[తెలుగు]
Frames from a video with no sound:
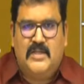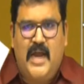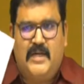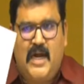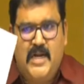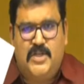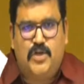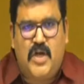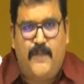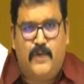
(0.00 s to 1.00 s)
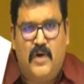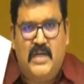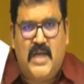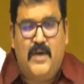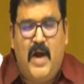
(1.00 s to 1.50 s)
సెంట్రల్ ఇన్స్టిట్యూట్ ఆఫ్
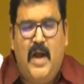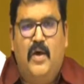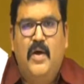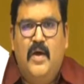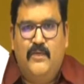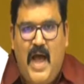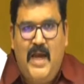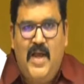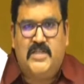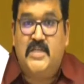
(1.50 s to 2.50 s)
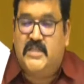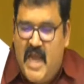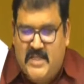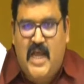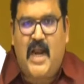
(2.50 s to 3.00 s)
టూల్ డిజైన్ వాళ్ళు వాల్యుయేషన్
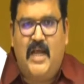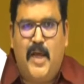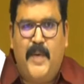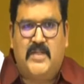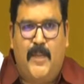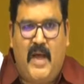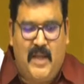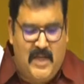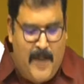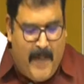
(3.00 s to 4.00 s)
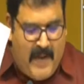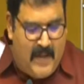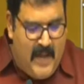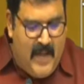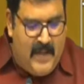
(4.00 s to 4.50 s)
చేశారో లేదో మీరు సమాధానం
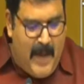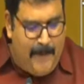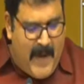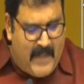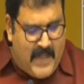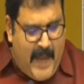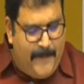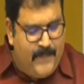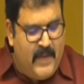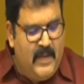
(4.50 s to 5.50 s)
చెప్పండి ఎప్పుడైతే